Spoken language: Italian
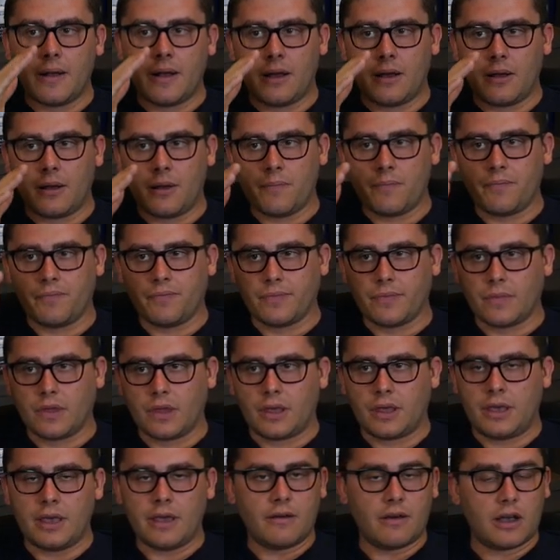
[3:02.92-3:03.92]
Uh,
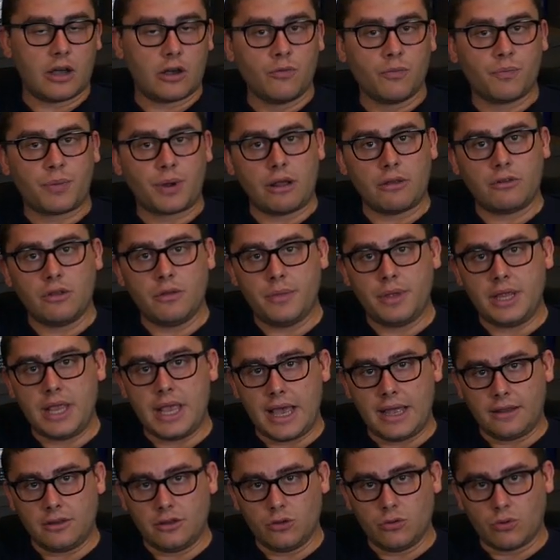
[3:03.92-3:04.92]
chi aveva comprato i
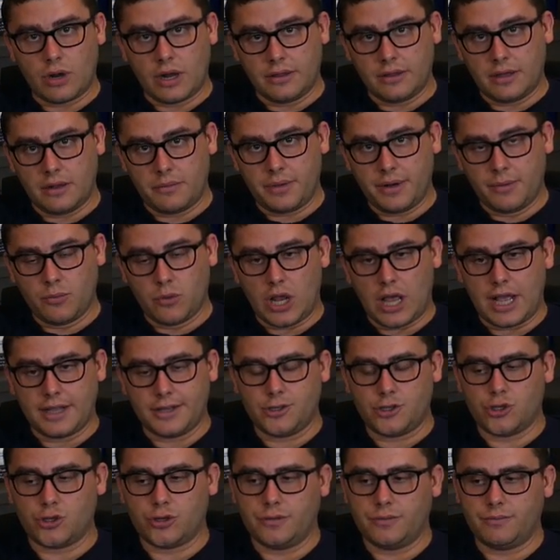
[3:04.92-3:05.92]
biglietti durante il primo
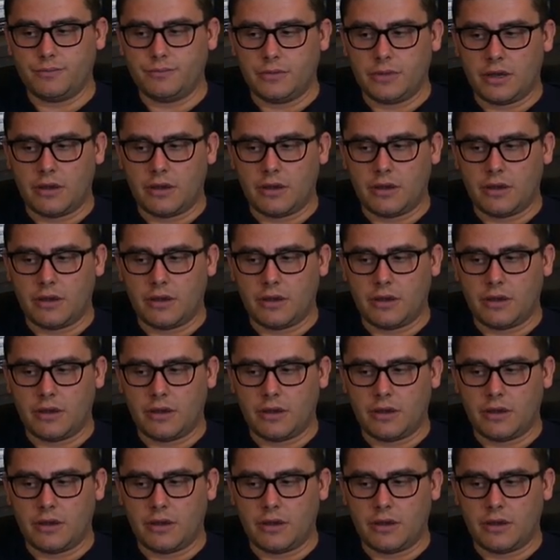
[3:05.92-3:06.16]
lancio,